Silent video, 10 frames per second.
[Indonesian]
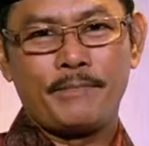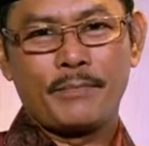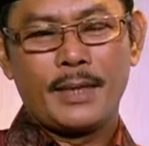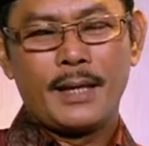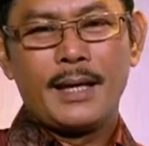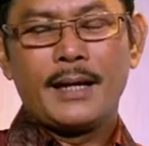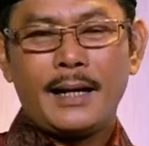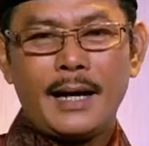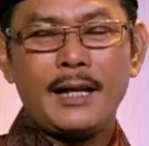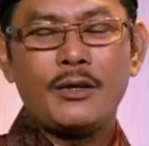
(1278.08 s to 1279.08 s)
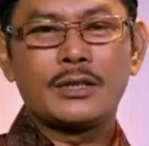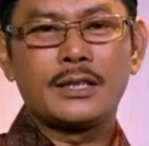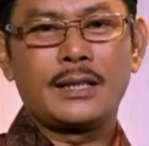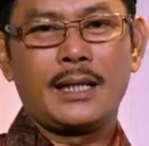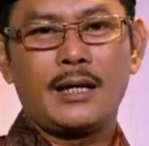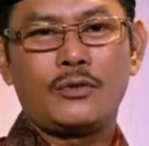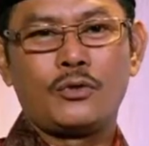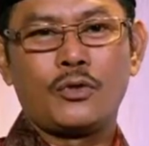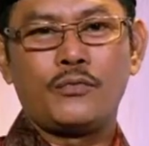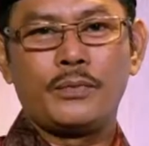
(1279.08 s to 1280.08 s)
Kalau setelah huruf
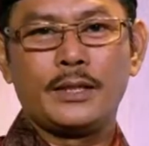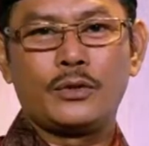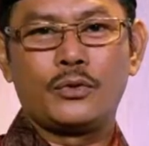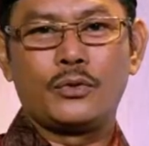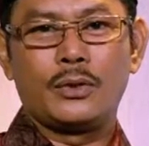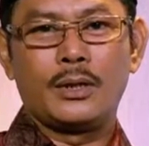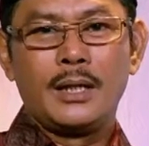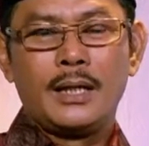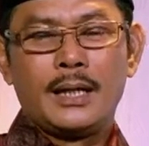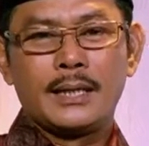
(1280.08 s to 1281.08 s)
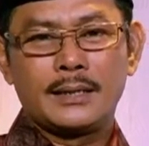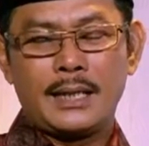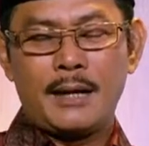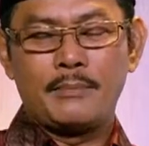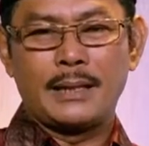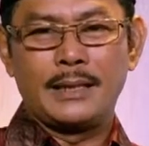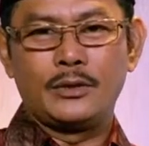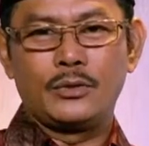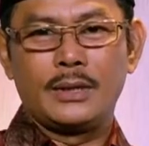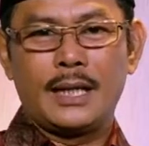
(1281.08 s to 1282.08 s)
itu, eh, setelah mad itu yang
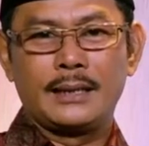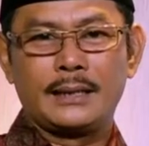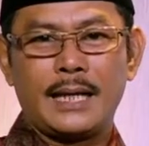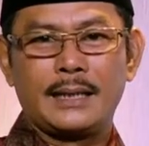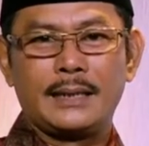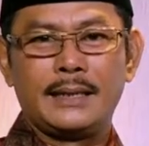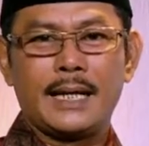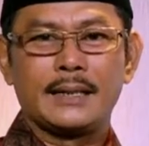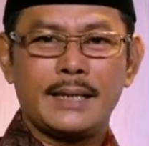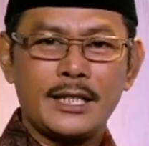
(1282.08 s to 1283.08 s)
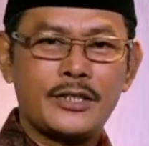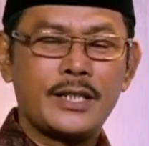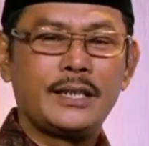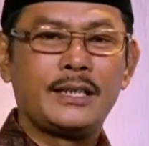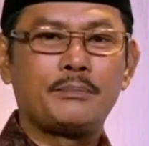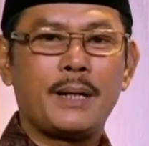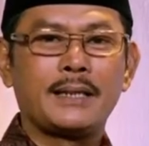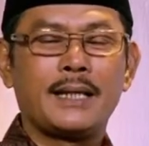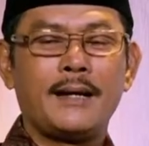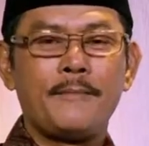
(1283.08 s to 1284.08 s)
ditandai dengan tasdid di depannya,
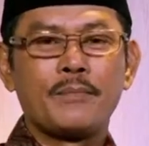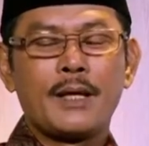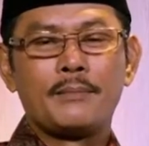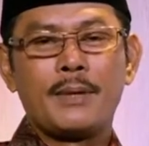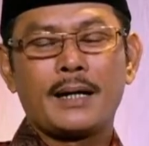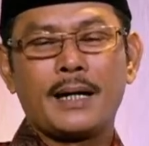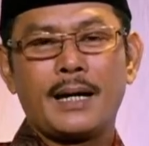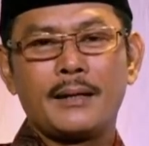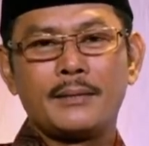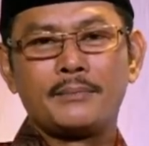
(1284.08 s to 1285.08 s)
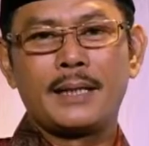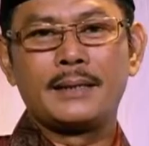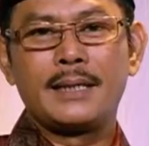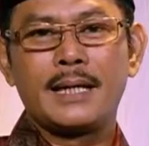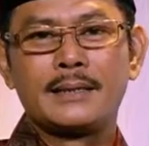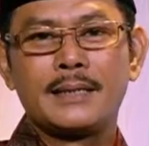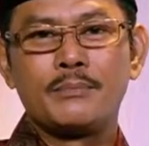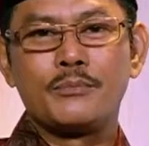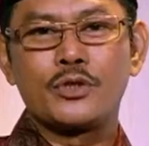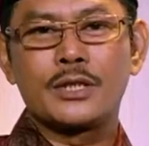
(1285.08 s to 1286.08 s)
maka mad lazim
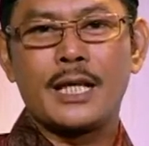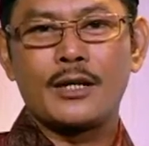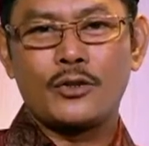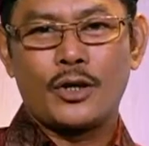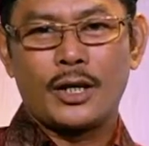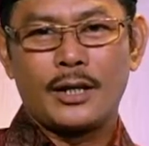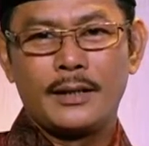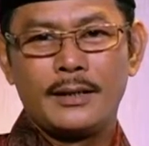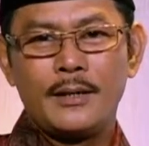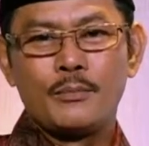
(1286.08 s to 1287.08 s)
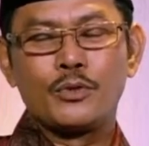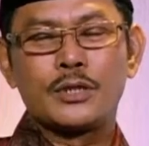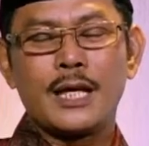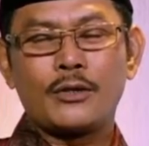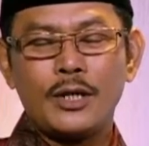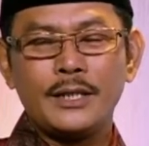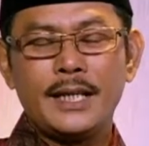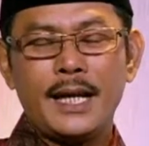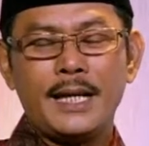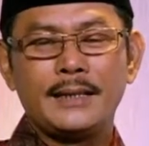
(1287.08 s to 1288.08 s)
musakol. Musakolnya ada
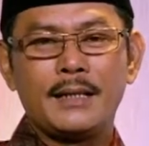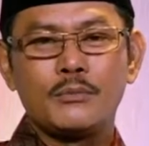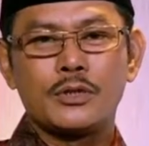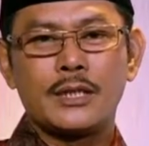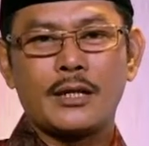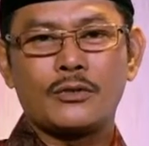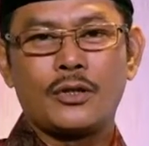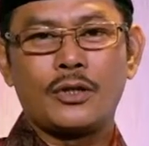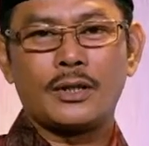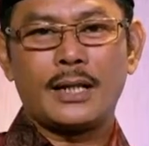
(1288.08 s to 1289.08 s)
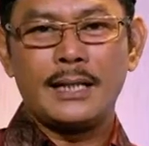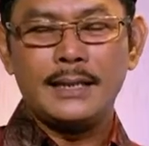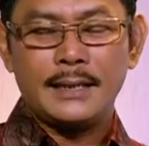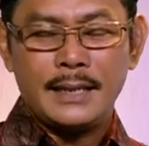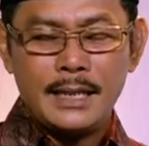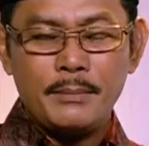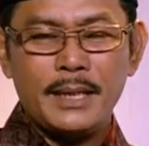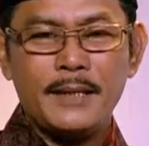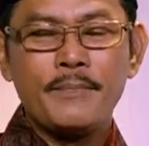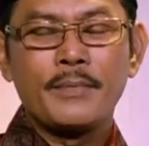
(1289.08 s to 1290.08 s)
musakol kali kilmi,
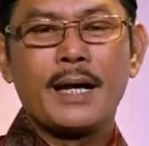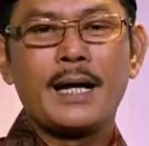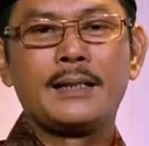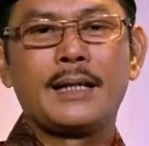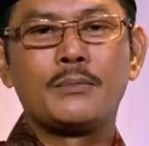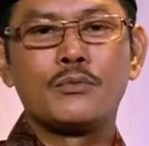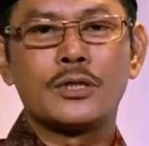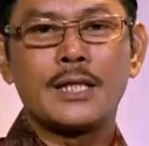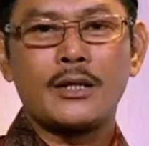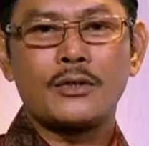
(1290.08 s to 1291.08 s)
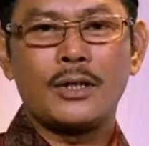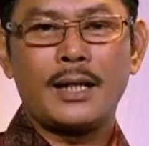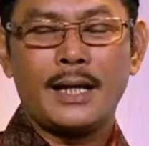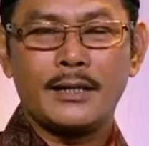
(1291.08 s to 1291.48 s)
ada musakol harfi.